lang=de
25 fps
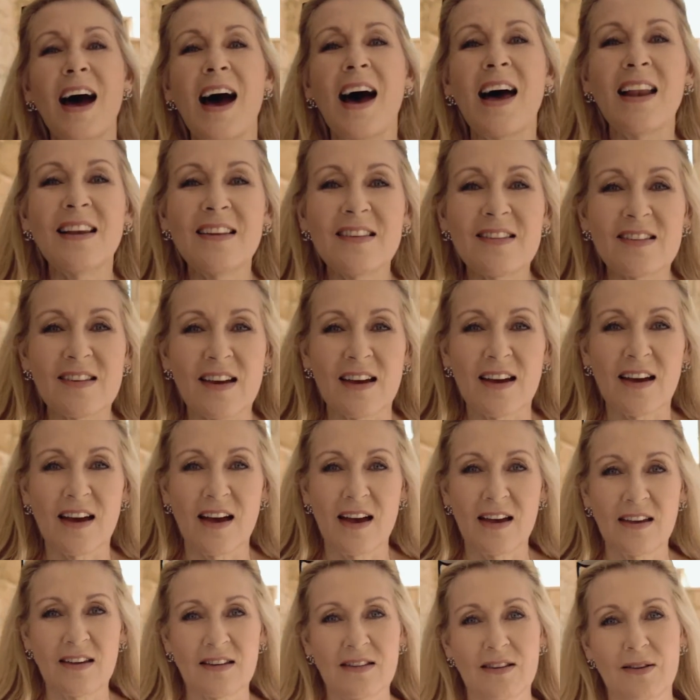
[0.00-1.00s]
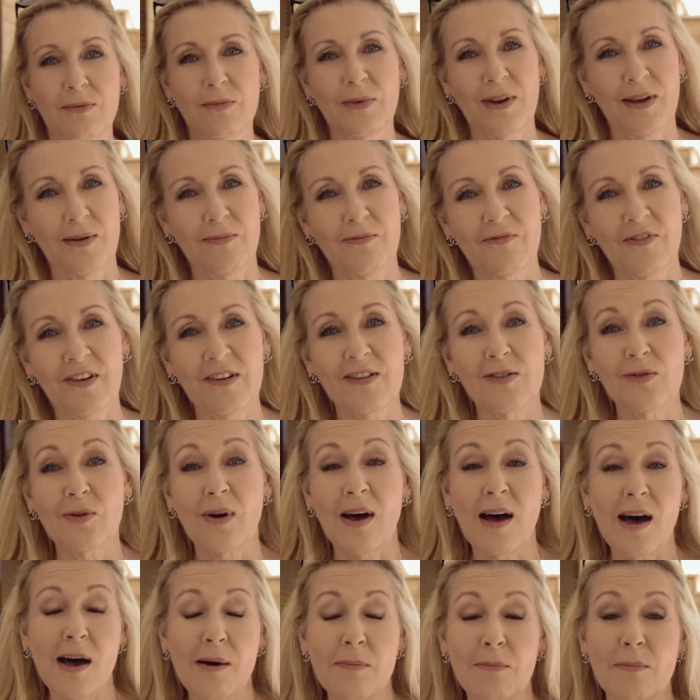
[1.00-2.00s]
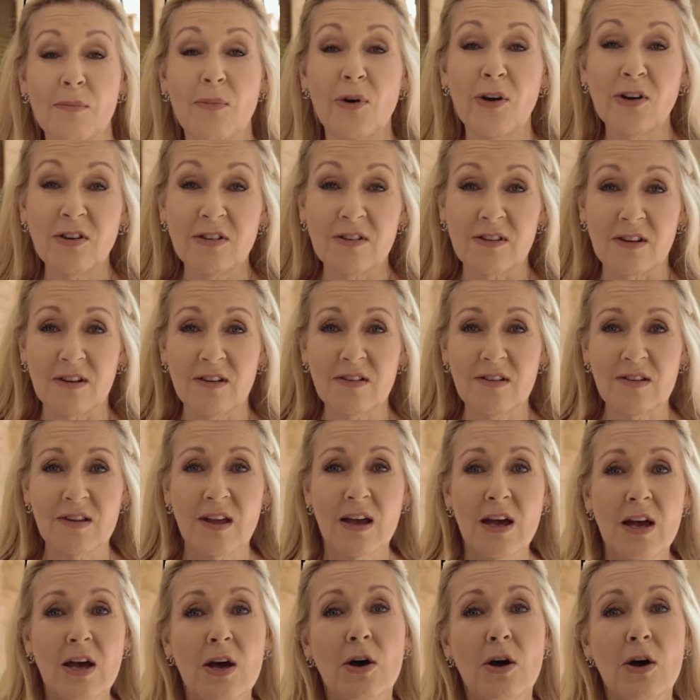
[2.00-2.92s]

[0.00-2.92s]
alles erreichen im Leben, was du haben möchtest.